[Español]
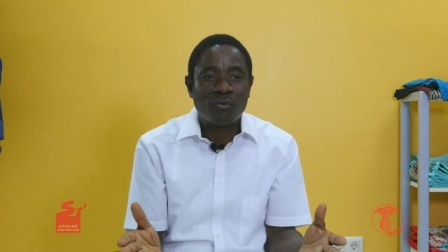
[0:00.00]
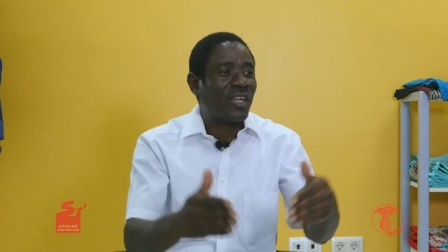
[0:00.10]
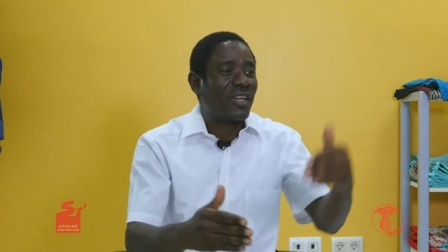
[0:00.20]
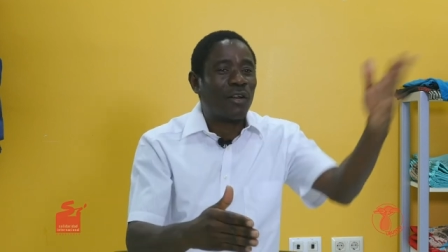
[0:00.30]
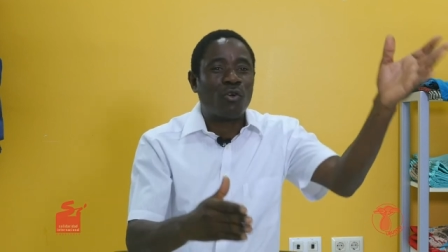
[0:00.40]

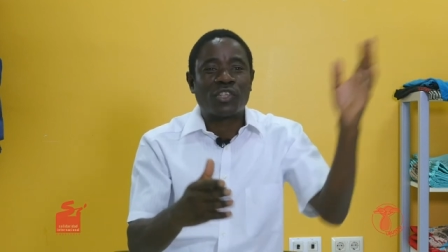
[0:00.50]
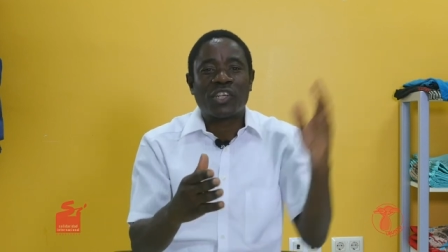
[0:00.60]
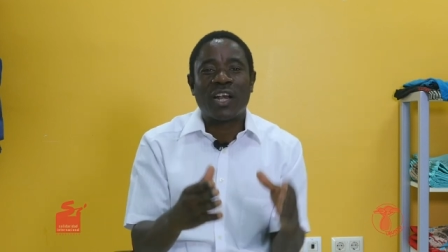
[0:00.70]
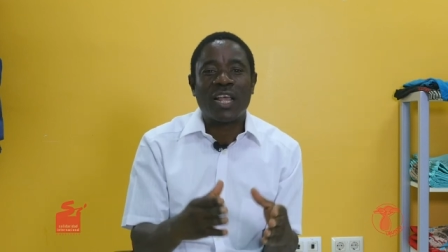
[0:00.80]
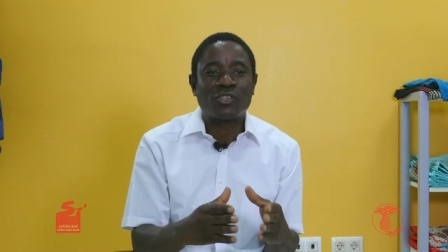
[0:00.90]
en el corte
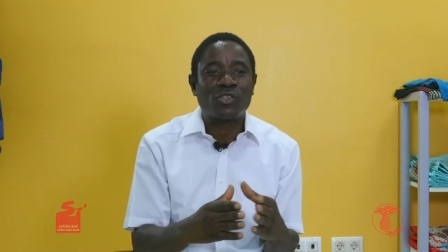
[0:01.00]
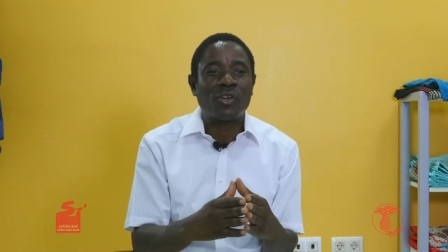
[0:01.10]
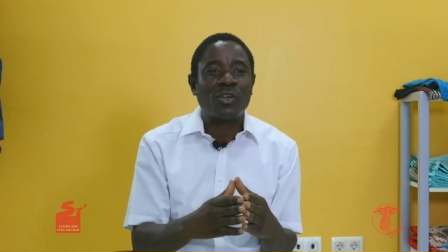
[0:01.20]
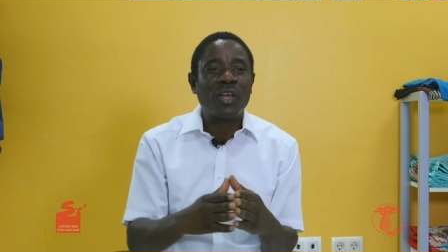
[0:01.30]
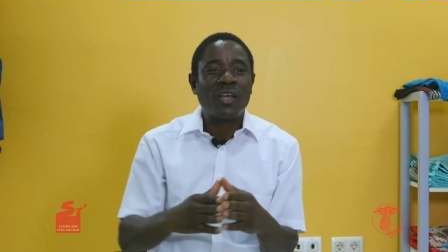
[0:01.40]
inglés,
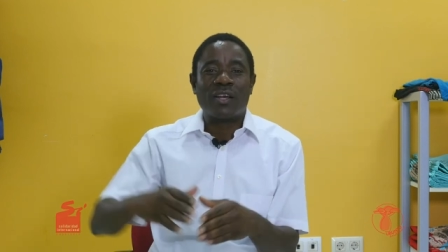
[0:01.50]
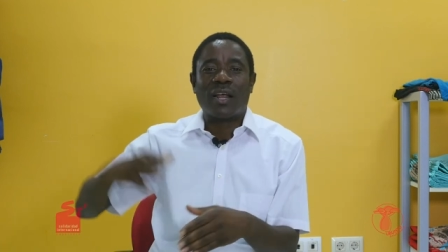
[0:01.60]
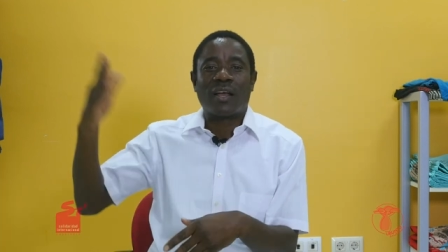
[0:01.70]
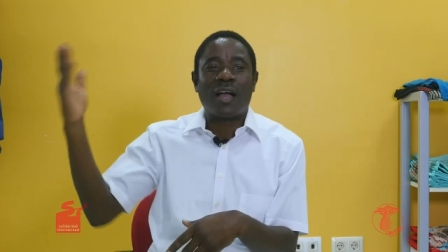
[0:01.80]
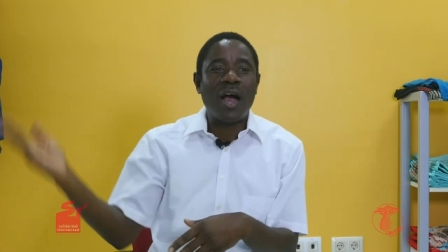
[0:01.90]
eh, en
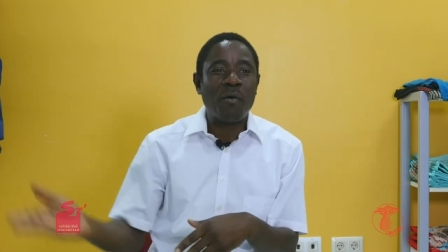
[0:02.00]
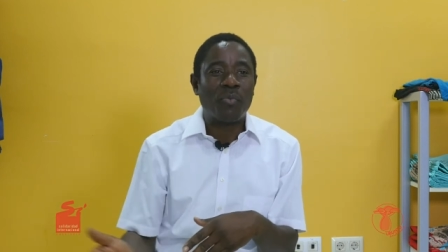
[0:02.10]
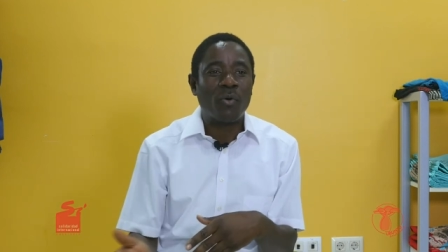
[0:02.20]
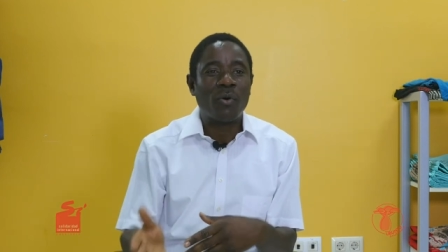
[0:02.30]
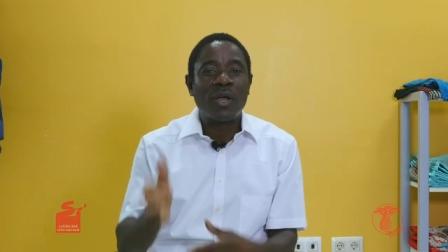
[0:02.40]
el
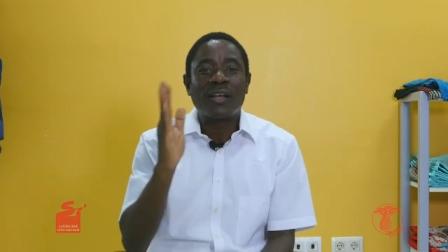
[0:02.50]
campo,